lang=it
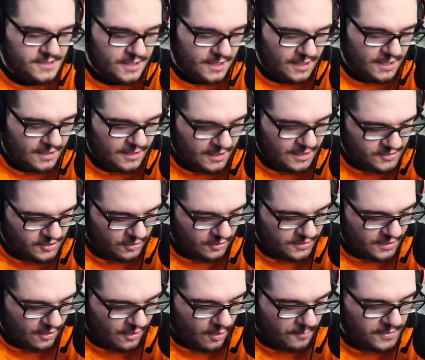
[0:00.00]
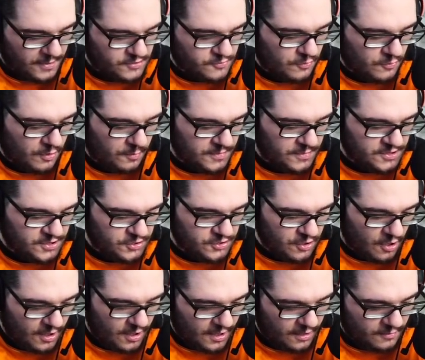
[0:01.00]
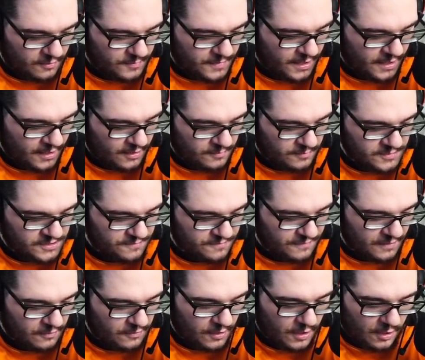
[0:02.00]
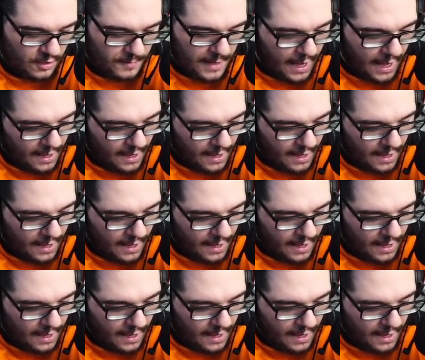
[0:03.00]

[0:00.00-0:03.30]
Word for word: sì, la, la solita roba sul come si gioca, come, come, si fanno le robe.